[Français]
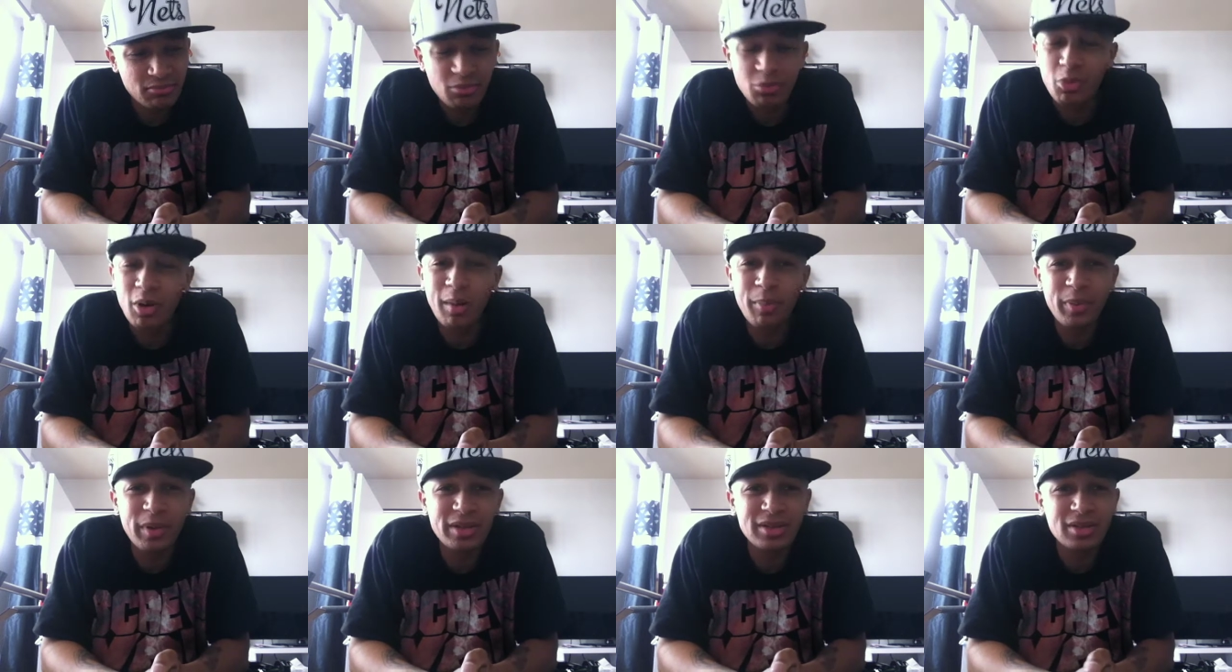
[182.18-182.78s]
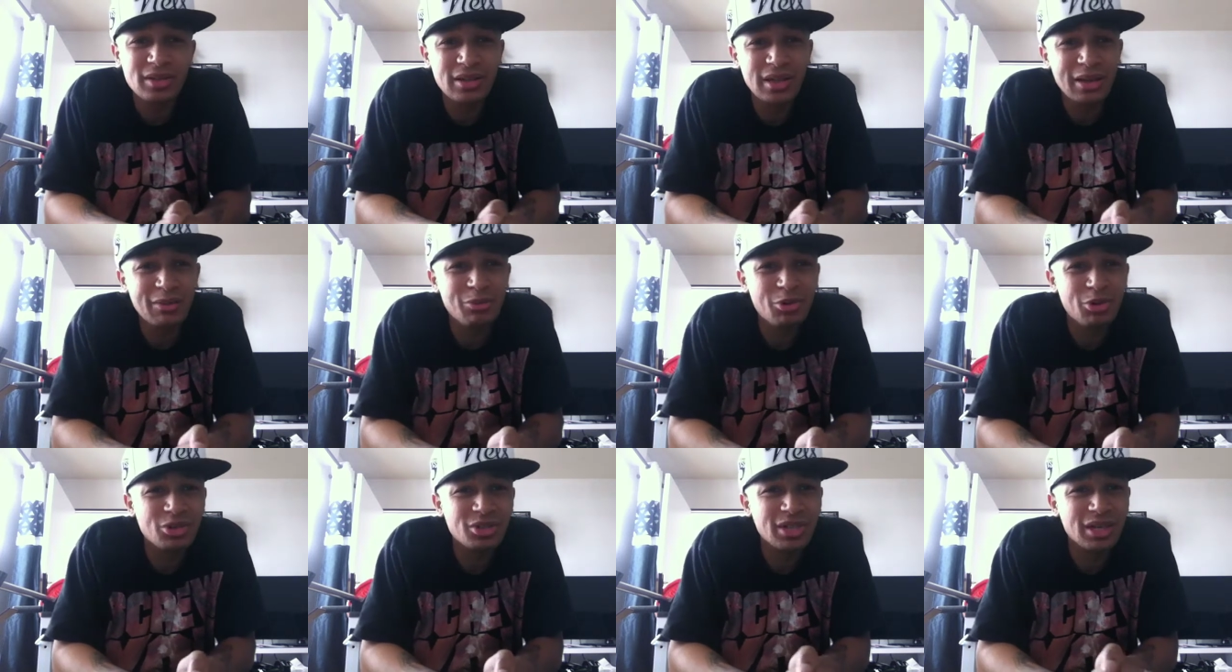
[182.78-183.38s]
moi
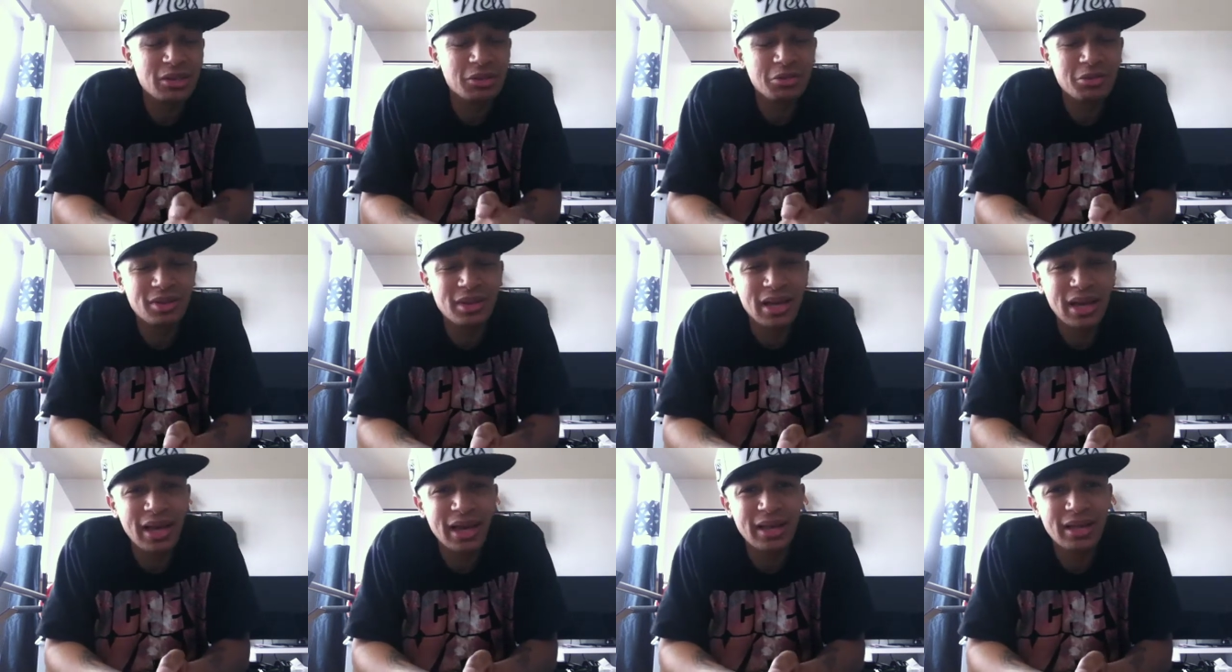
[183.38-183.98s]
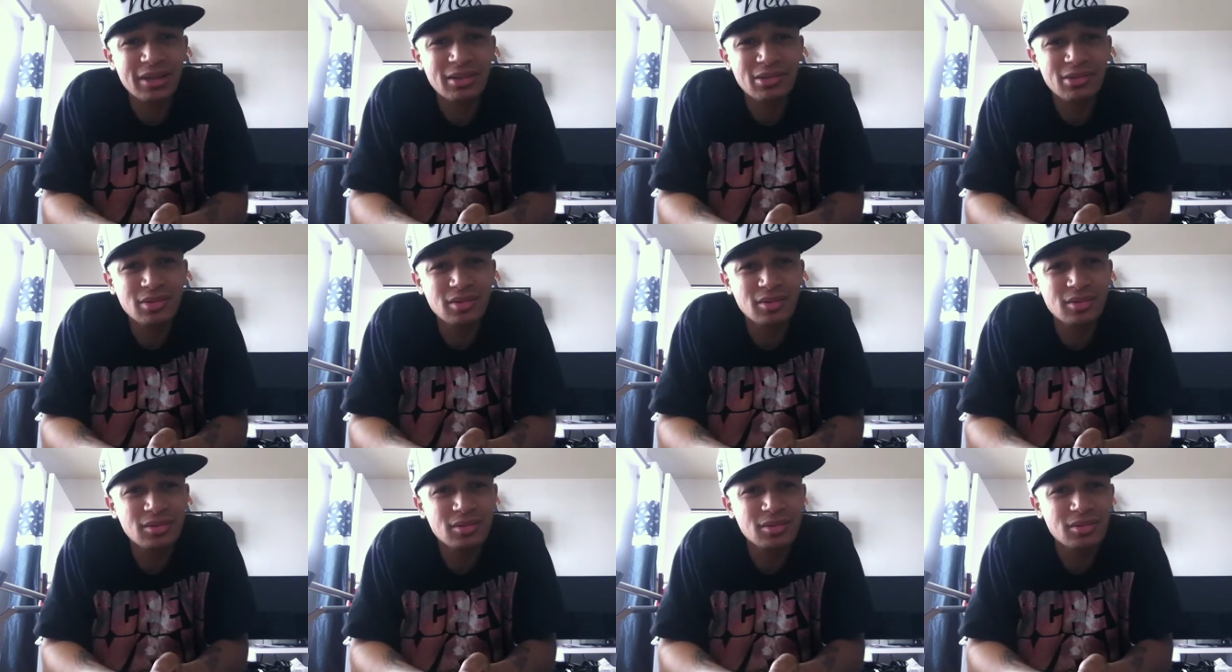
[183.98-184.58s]
personnellement, j'attendais rien
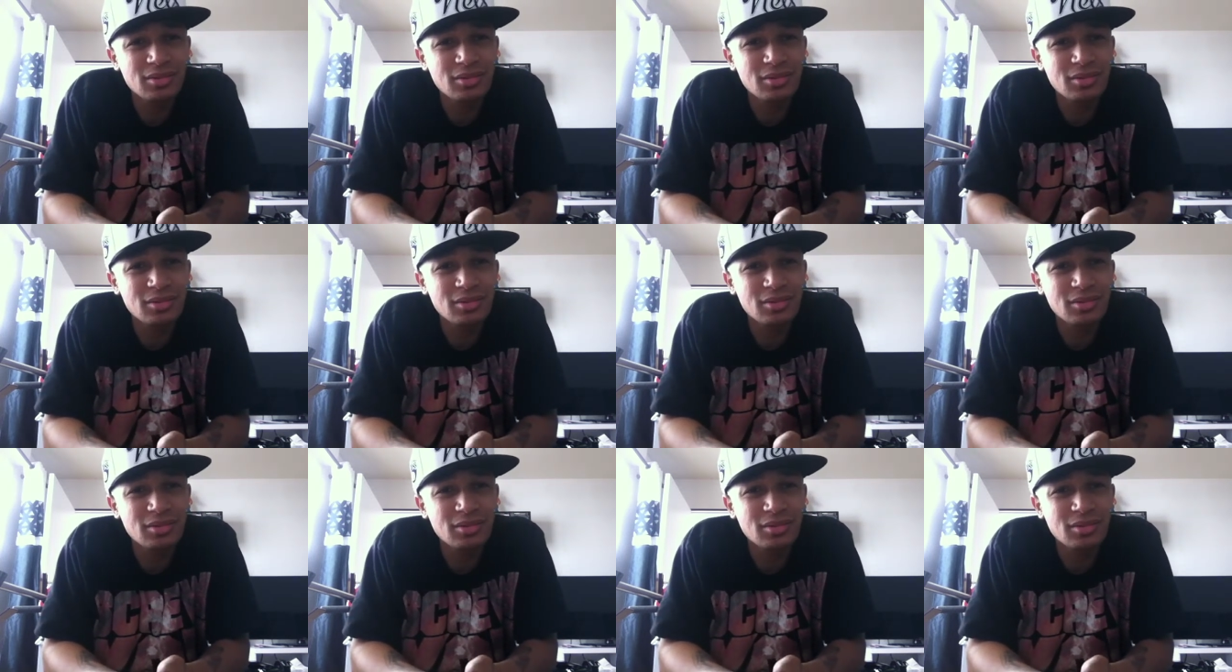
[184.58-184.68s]
de,